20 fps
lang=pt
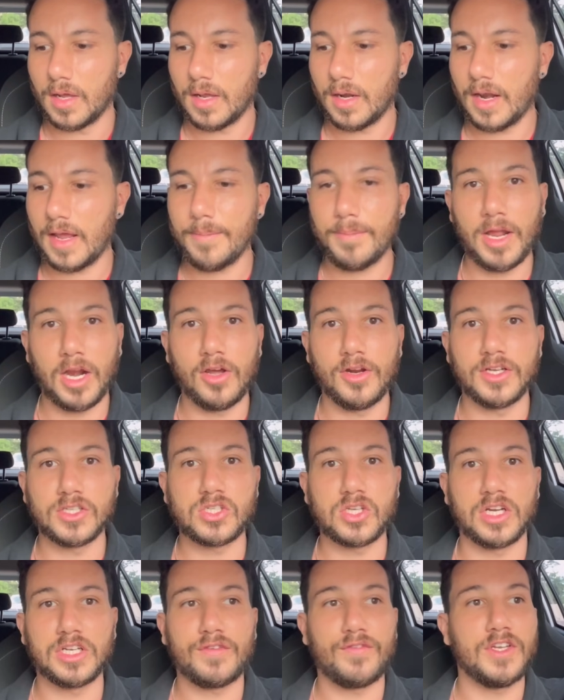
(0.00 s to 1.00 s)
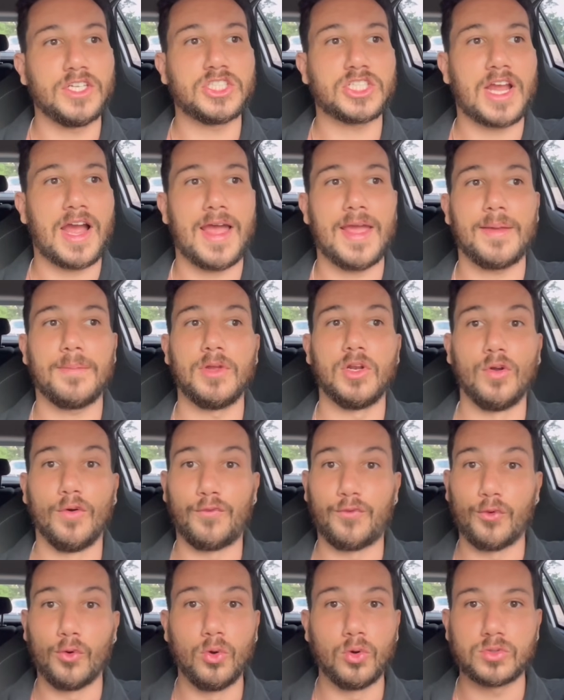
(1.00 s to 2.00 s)
Lá em Belo Horizonte, 20 km no
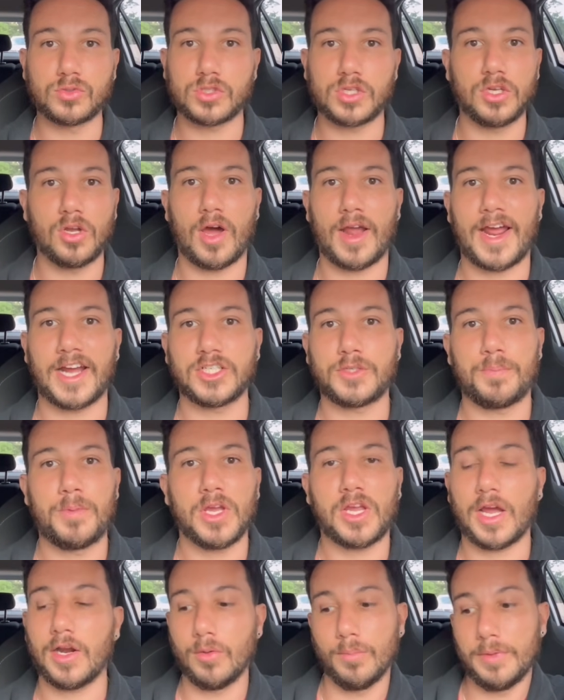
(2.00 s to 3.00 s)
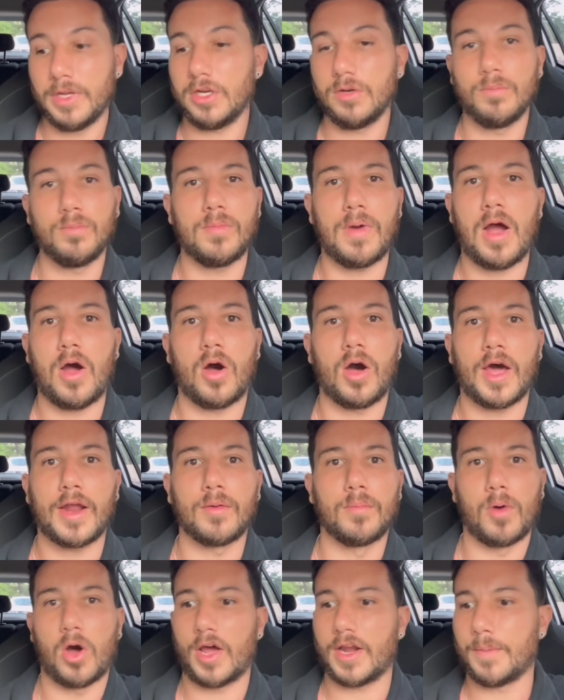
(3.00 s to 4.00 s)
fluxo em horário de pico é no mínimo uma hora,
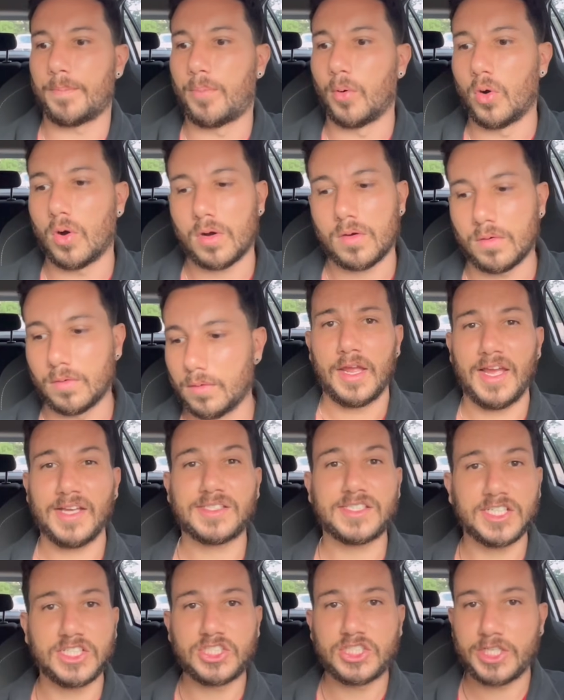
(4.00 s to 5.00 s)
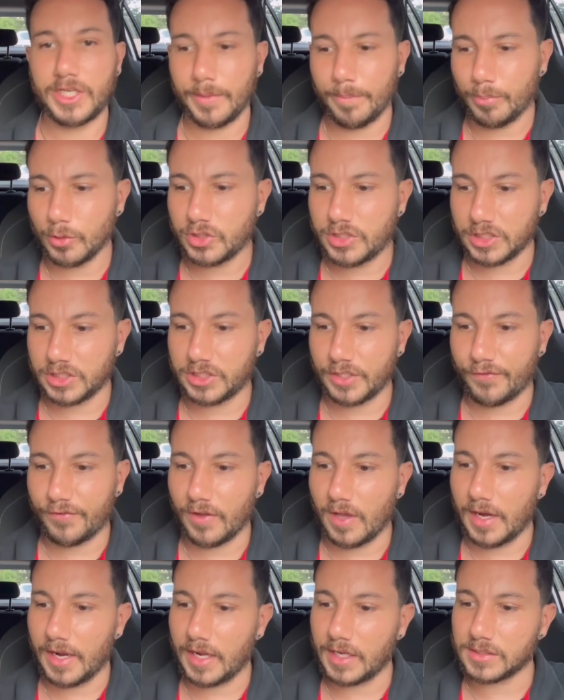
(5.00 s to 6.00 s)
uma hora e pouco. Esse tipo de
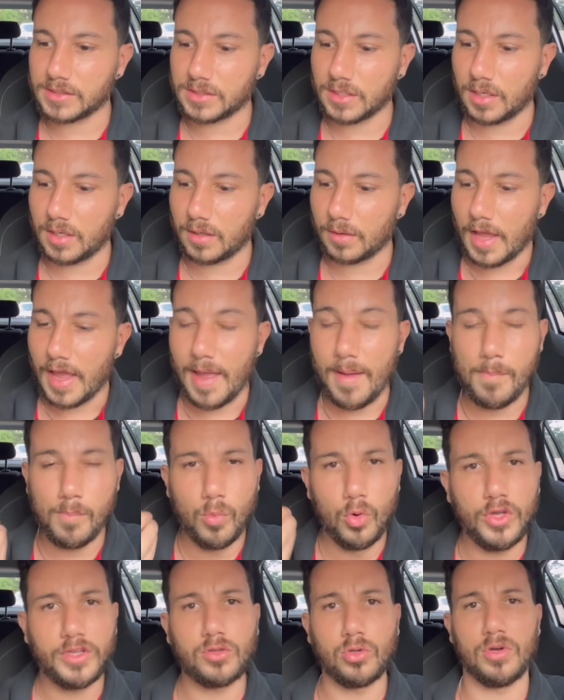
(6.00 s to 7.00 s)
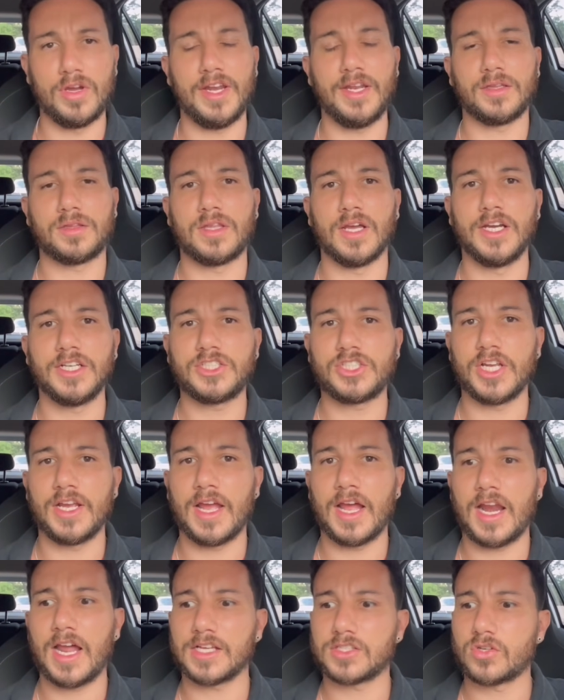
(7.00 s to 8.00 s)
diferença é muito gritante em
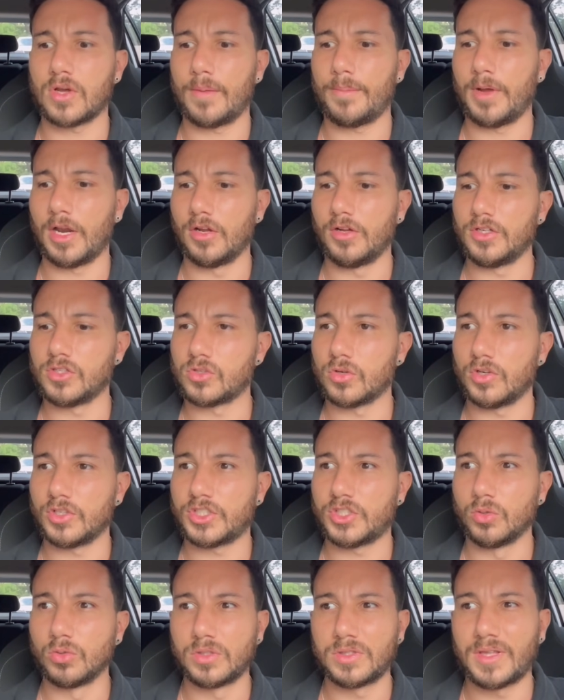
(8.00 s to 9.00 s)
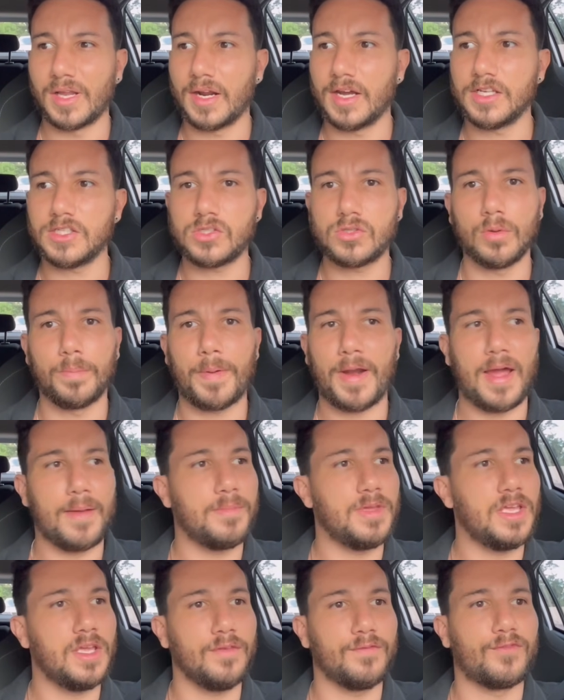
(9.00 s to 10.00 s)
relação a Belo Horizonte. O trânsito, para
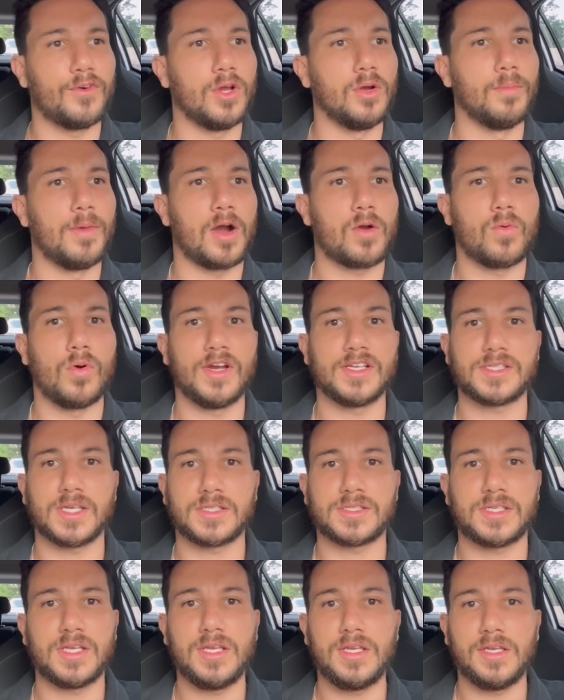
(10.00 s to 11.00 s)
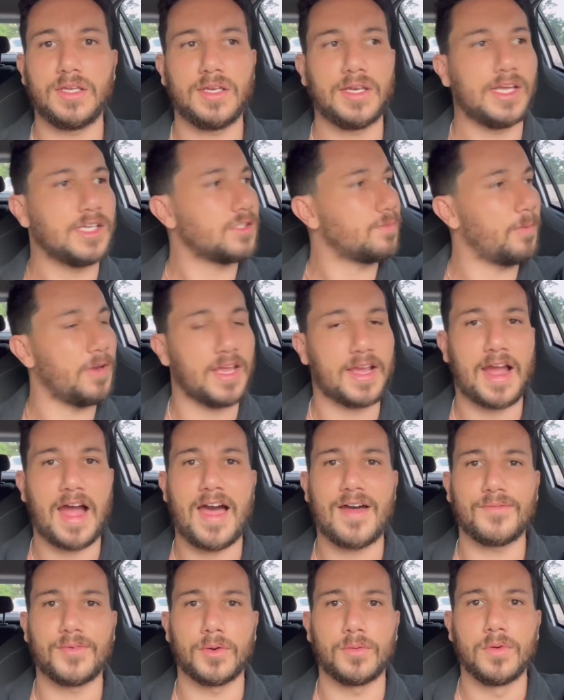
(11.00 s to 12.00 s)
mim, foi uma coisa assim,
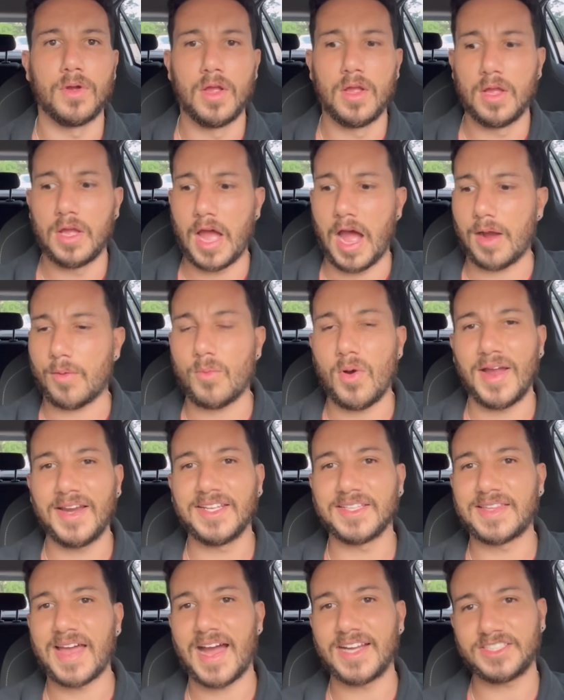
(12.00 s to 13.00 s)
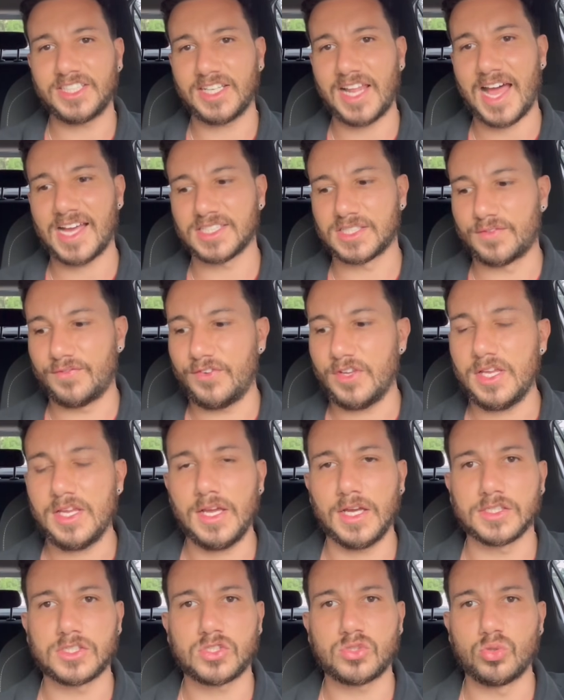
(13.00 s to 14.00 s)
inexplicável. A qualidade das
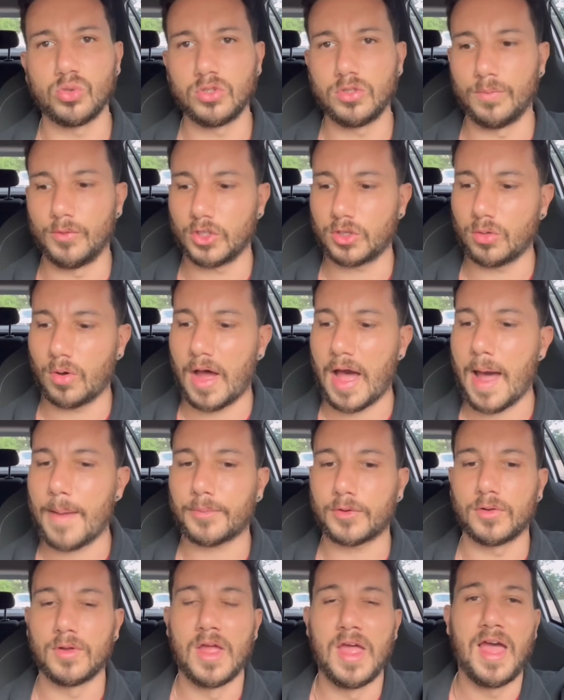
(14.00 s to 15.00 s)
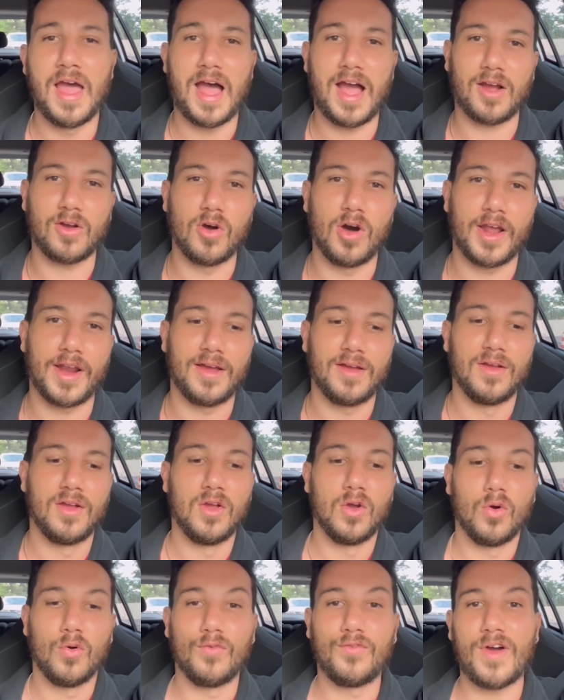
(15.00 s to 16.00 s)
vias, tudo muito rápido. Agora,
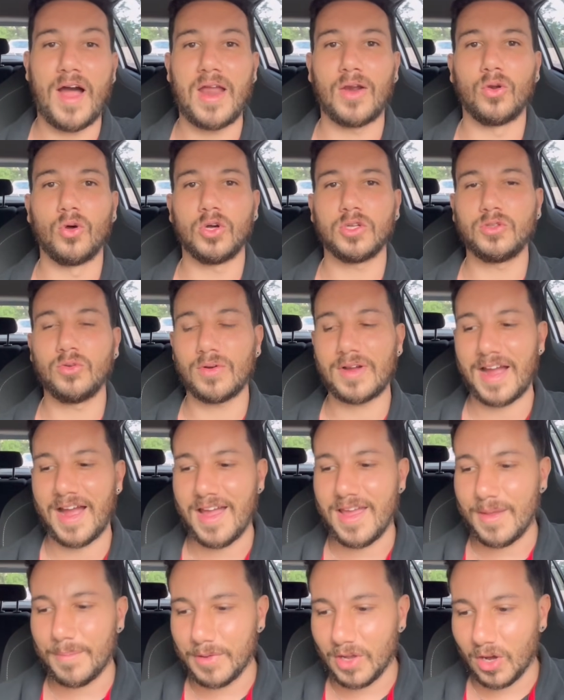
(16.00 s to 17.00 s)
o valor do KM